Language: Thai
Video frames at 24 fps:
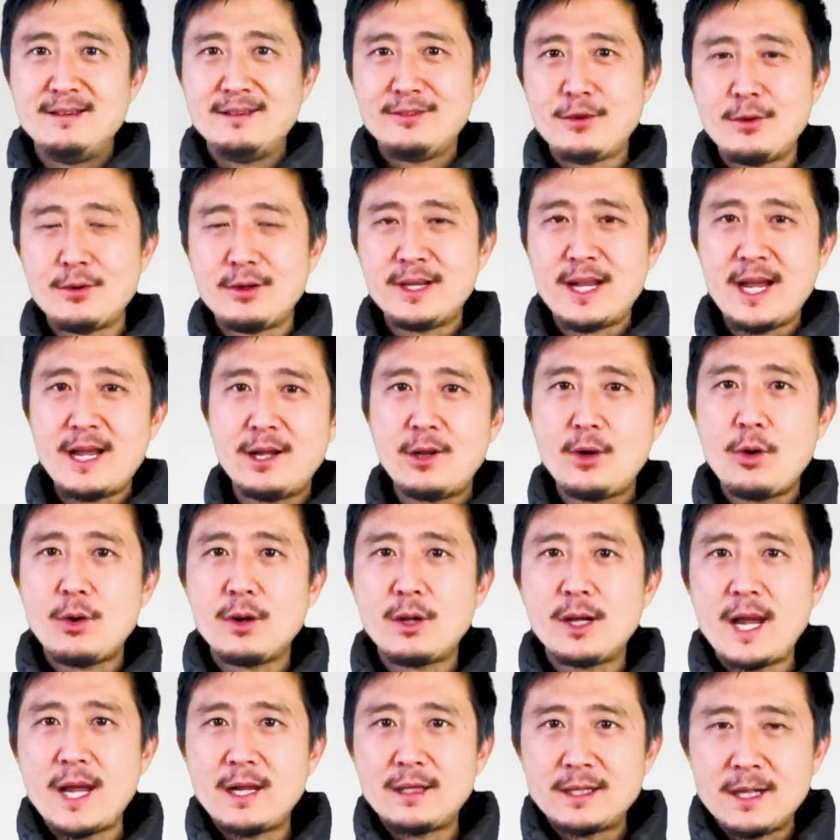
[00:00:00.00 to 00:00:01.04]
ก็แก๊กก็
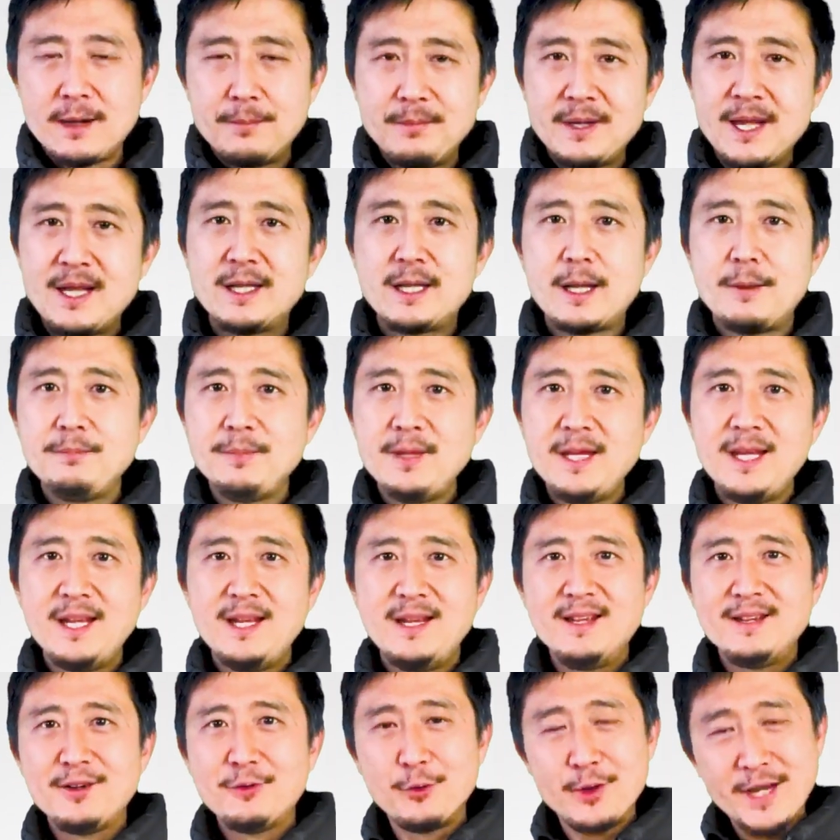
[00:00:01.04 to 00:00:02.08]
แก๊กทำนั่นทำนี่
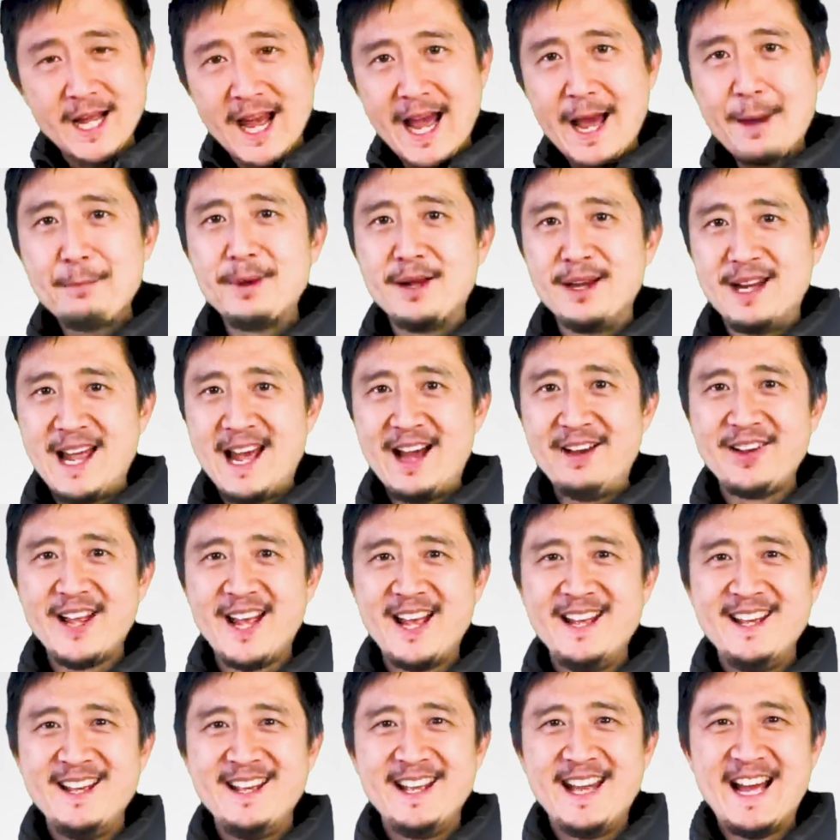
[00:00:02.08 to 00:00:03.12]
คุณได้ ห้าหมื่น แล้วไง
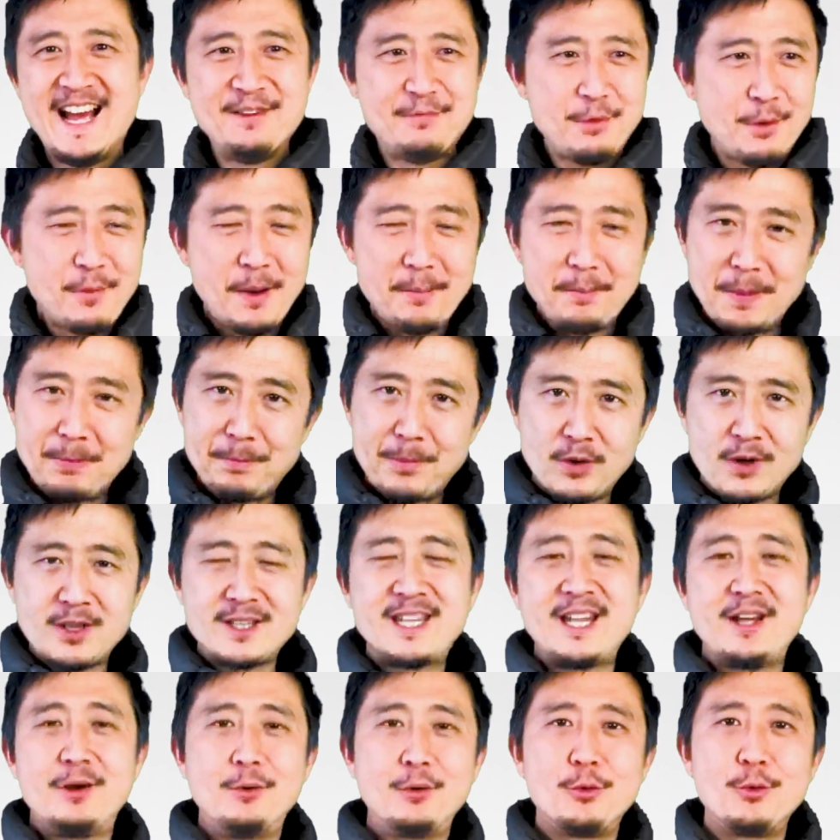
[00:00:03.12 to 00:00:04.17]
เพราะมันเป็นปก
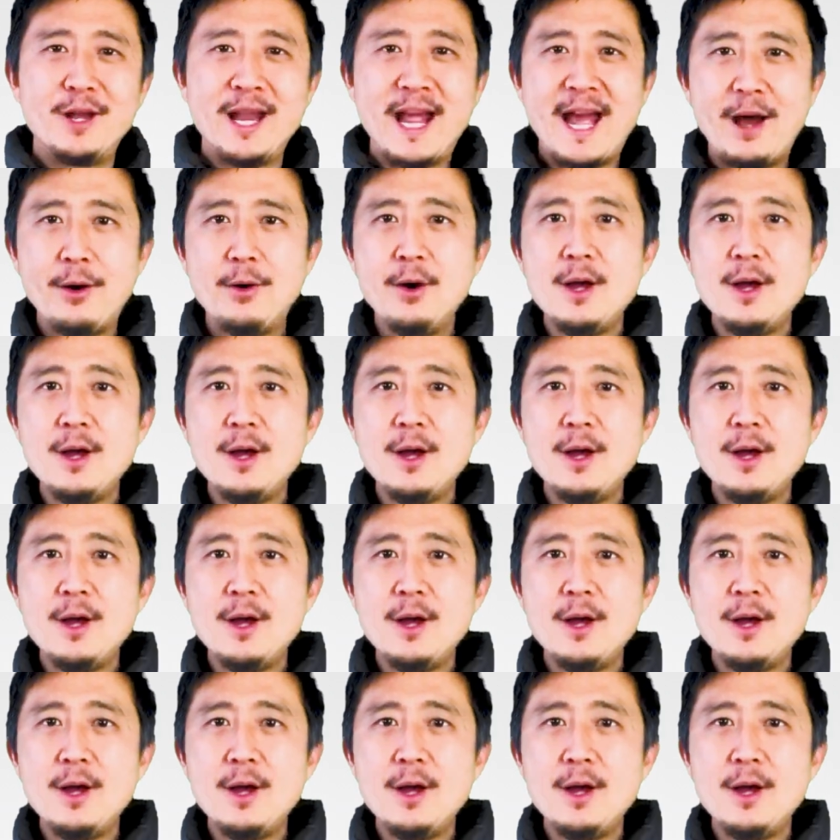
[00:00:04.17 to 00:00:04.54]
ติของคุณแล้ว